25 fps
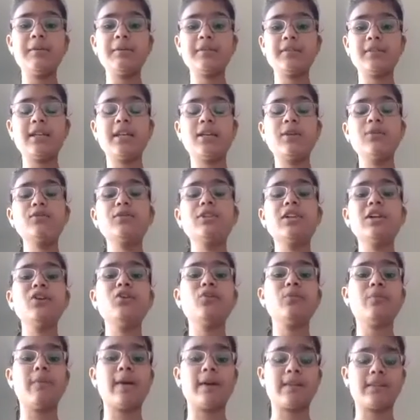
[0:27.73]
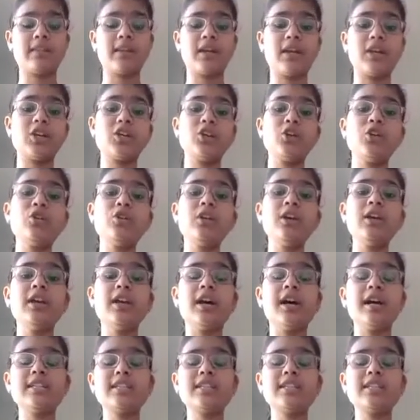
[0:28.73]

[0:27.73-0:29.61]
अब इतना यूज़ नहीं हो पाता है क्योंकि